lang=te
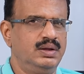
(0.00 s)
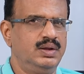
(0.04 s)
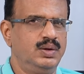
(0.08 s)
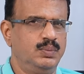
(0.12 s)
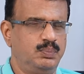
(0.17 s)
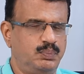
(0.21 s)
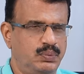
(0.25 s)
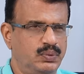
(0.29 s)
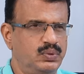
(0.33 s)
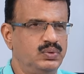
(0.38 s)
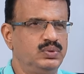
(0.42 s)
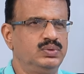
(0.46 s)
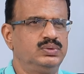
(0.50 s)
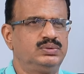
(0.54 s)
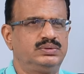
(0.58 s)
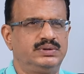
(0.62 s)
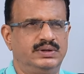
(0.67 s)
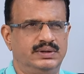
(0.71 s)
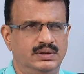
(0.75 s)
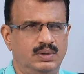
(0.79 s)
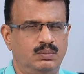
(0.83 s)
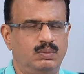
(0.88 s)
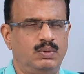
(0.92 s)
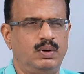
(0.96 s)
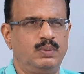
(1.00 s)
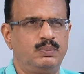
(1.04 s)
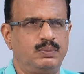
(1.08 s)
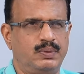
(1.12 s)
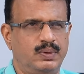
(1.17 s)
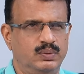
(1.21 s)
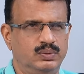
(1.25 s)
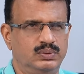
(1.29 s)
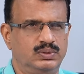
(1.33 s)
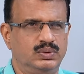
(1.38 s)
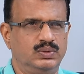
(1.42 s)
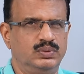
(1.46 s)
ఇప్పుడు చంద్రబాబు
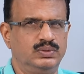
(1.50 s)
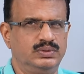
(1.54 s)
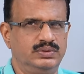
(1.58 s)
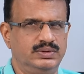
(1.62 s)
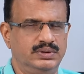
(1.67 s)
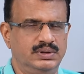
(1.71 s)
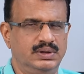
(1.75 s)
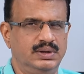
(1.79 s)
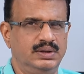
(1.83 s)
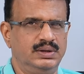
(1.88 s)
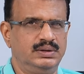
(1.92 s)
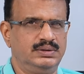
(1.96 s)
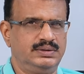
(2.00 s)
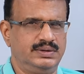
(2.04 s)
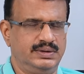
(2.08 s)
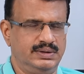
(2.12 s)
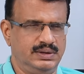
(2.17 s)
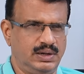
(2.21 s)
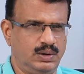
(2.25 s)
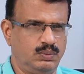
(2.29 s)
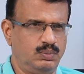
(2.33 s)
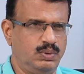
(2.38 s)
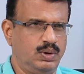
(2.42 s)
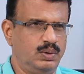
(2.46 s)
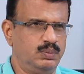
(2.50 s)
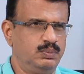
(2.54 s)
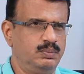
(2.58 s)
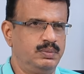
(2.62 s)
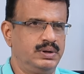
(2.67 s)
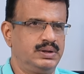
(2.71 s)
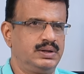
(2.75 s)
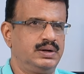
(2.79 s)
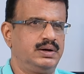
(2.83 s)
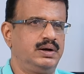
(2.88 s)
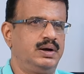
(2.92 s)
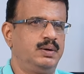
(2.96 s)
ప్రభుత్వం వచ్చింది చంద్రబాబు
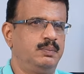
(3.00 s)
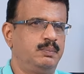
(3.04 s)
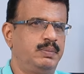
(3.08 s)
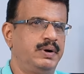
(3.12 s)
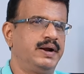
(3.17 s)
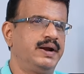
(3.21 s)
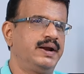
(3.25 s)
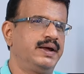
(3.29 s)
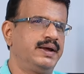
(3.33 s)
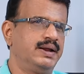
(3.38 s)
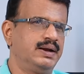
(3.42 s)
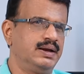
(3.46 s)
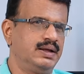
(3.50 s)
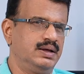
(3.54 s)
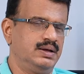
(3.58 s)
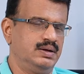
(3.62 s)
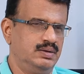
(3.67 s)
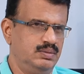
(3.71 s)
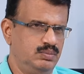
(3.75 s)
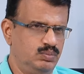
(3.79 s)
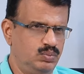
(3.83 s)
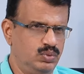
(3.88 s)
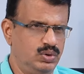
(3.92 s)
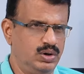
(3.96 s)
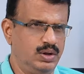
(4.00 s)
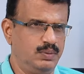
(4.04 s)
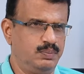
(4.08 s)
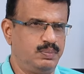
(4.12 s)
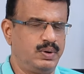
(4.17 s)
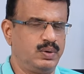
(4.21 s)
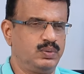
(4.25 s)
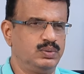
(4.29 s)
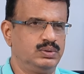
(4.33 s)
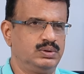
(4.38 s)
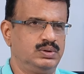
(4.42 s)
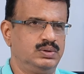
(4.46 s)
మీద డిపెండ్ అయిన మోడీ
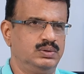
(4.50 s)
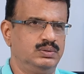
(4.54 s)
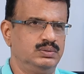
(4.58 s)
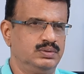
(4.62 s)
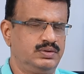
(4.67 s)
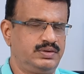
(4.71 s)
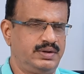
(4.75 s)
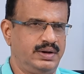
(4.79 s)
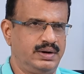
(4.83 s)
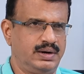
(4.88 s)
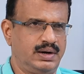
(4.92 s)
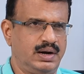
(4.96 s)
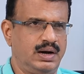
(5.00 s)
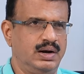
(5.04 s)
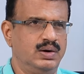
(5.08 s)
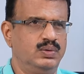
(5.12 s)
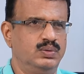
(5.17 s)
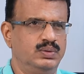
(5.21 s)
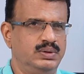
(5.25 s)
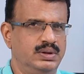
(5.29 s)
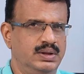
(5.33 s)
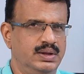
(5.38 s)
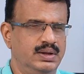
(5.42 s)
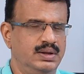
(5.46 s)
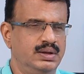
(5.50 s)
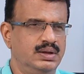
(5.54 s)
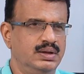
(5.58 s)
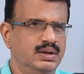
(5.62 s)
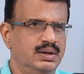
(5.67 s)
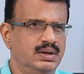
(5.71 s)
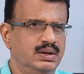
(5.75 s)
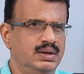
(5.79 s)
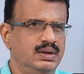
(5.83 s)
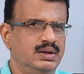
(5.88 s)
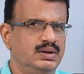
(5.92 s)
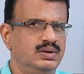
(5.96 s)
ప్రభుత్వం సెంట్రల్లో ఉంది
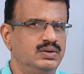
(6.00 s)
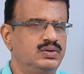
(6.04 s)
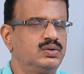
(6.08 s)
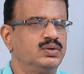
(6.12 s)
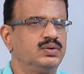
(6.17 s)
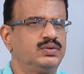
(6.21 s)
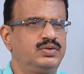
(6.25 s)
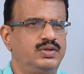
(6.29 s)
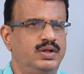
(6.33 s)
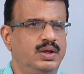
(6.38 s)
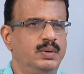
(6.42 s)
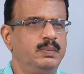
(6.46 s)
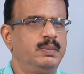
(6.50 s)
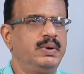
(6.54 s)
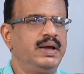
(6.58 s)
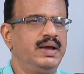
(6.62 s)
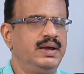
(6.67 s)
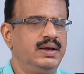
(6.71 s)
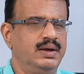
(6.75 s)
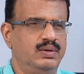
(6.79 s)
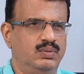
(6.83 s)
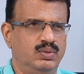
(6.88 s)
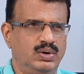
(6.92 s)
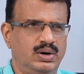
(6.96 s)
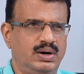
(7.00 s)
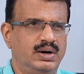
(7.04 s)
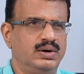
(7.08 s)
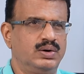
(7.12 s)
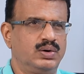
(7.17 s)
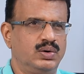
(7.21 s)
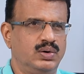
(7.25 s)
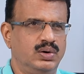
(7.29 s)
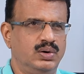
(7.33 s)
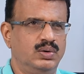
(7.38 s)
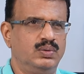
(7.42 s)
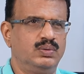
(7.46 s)
సో సిబిఐ ఎవరి
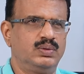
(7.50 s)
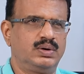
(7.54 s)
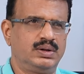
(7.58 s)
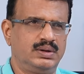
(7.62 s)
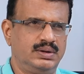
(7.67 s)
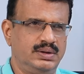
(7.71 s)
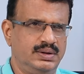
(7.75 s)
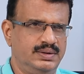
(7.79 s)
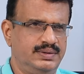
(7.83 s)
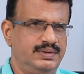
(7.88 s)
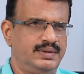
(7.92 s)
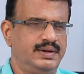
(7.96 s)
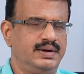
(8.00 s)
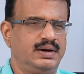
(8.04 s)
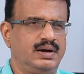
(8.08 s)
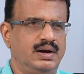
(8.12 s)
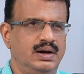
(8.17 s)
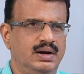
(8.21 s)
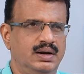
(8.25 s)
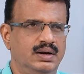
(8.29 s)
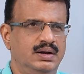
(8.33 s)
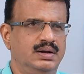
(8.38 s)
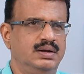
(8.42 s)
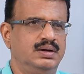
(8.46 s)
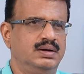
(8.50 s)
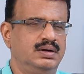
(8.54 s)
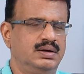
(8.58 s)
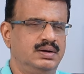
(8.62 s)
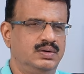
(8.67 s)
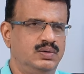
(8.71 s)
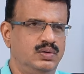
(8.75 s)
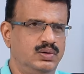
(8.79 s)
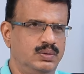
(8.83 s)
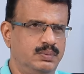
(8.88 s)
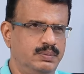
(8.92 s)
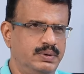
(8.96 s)
కంట్రోల్లో ఉంటుంది సెంట్రల్
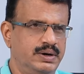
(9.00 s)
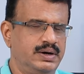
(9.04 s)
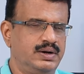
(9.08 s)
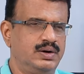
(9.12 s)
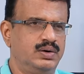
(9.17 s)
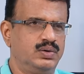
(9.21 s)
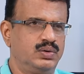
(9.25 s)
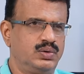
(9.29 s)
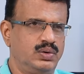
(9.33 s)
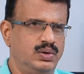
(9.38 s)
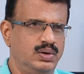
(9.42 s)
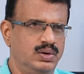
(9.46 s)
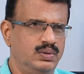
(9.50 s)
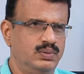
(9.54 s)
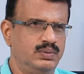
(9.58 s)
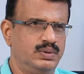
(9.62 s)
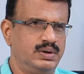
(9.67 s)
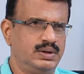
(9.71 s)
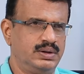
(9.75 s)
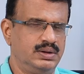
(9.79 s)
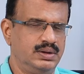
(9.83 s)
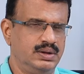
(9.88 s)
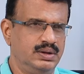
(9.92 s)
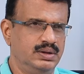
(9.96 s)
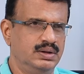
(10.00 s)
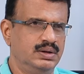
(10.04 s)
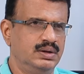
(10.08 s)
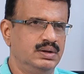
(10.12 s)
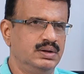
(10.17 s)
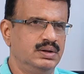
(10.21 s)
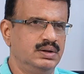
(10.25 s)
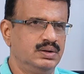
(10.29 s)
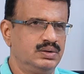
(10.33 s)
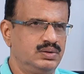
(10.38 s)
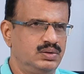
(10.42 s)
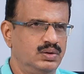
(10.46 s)
గవర్నమెంట్ కంట్రోల్లో ఉంటుంది
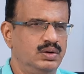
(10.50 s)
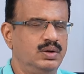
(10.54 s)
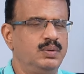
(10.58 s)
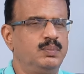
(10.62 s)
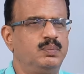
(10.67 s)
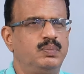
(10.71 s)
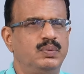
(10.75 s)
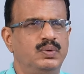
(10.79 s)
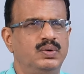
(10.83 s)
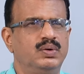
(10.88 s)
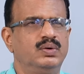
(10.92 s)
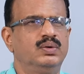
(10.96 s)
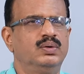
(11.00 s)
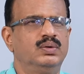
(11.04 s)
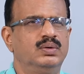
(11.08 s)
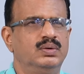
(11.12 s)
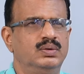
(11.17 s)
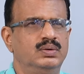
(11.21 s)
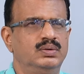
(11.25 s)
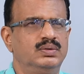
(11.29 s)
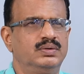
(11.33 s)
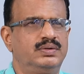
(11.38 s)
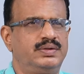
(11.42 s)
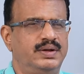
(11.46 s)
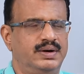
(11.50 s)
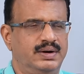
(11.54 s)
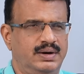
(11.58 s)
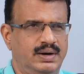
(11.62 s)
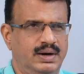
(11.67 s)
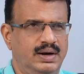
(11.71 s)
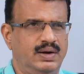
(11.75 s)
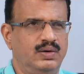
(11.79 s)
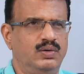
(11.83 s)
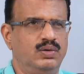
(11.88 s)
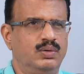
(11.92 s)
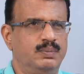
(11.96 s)
సో ఇప్పుడు
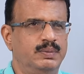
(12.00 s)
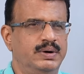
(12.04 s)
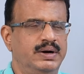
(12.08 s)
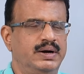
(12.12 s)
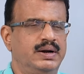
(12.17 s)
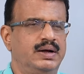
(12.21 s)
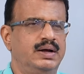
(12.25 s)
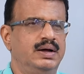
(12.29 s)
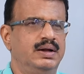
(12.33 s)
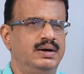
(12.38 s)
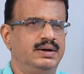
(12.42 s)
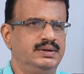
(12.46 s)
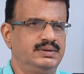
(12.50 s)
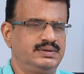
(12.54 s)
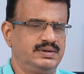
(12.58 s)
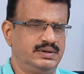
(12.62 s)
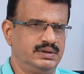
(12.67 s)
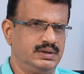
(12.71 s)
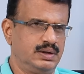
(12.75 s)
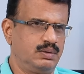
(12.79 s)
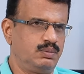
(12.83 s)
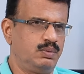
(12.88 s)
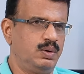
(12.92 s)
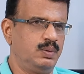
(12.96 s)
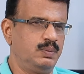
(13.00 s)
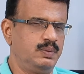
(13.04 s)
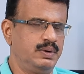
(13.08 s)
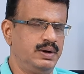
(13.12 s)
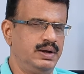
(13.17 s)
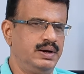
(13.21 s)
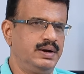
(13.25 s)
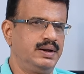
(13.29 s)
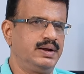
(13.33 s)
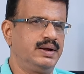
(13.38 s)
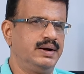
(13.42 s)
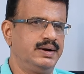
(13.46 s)
సెంట్రల్ గవర్నమెంట్ కానీ చంద్రబాబు
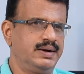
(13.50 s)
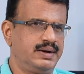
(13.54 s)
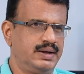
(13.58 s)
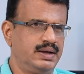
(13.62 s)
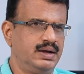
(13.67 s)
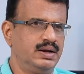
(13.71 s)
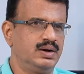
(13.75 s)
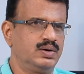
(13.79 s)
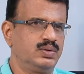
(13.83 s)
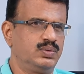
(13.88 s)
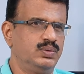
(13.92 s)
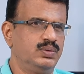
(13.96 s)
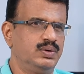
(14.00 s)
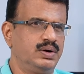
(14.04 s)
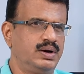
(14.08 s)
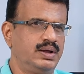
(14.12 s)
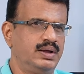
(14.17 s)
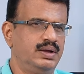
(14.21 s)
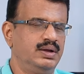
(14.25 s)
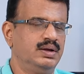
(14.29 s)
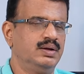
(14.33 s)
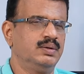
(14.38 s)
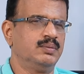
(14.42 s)
కానీ గట్టిగా అనుకుంటే